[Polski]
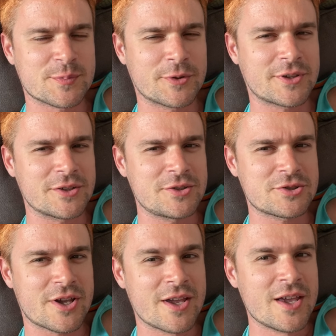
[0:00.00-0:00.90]

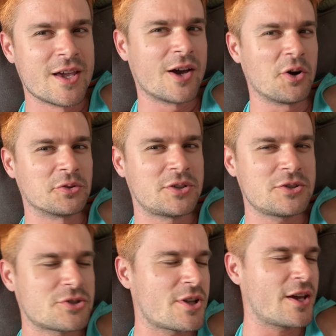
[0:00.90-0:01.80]
spontaniczne,
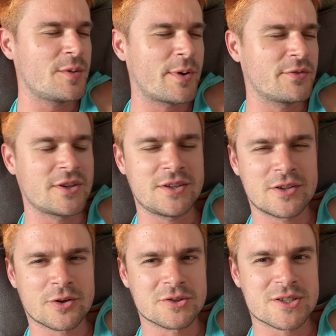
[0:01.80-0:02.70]
chaotyczne i pewnie
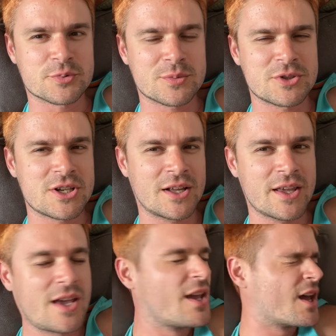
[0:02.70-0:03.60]
nie do końca
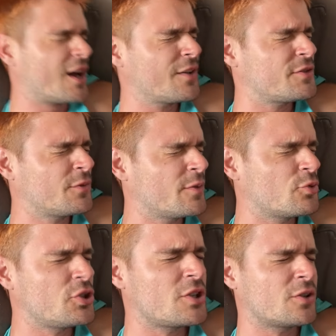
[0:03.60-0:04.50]
przemyślane, ale widzowie
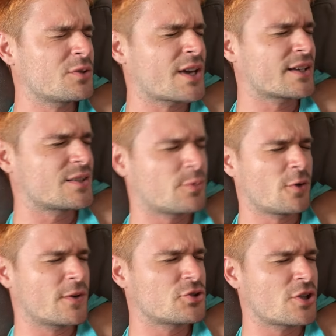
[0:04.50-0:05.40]
musicie to
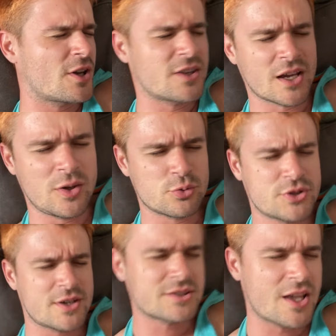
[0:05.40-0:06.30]
zaakceptować, że taki
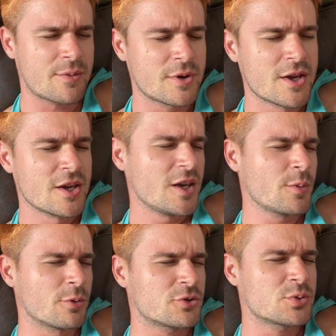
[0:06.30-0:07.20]
już jestem
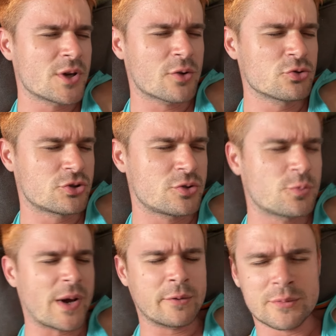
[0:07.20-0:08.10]
i po prostu jak już
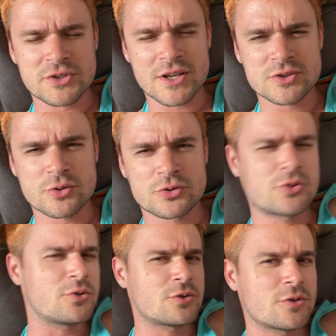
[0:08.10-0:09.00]
uparłem się na coś,
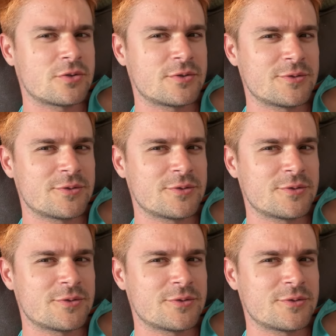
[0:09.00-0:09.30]
to